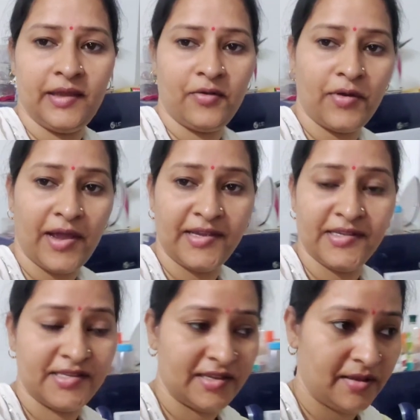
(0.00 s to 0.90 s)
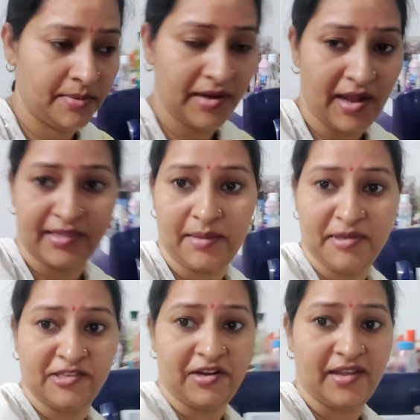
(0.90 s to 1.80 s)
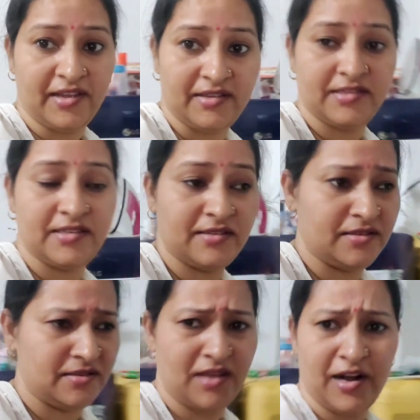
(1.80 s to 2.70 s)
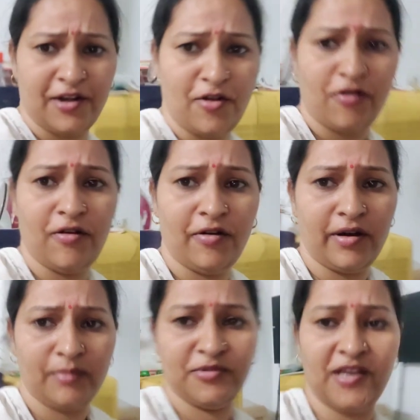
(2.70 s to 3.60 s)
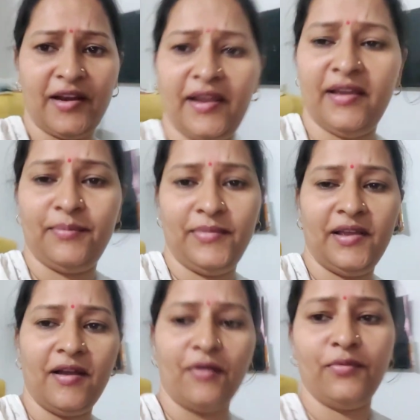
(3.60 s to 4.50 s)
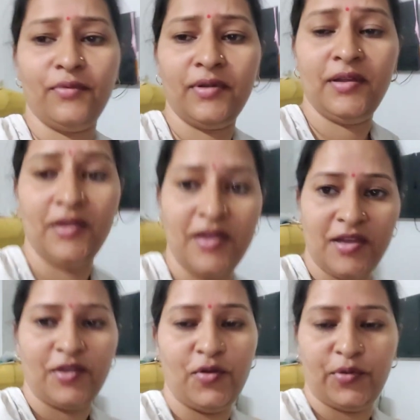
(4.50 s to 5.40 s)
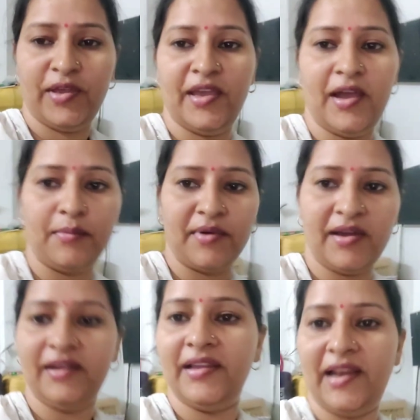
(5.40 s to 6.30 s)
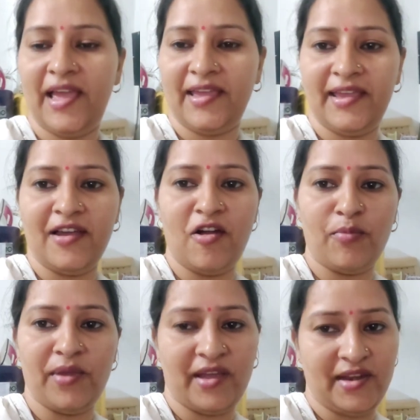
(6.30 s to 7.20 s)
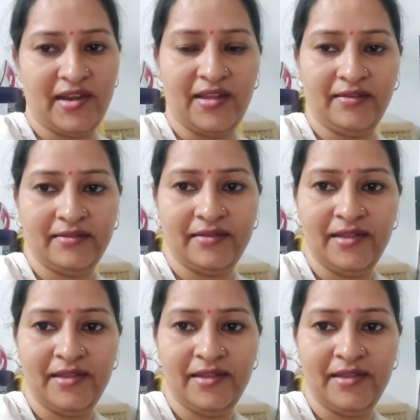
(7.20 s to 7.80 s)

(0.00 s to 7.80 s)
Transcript: देखो गाइस अभी रात के बज रहे हैं साढ़े नौ और हम जा रहे हैं अपने गांव क्योंकि हम कल खिलाएंगे गांव में कन्या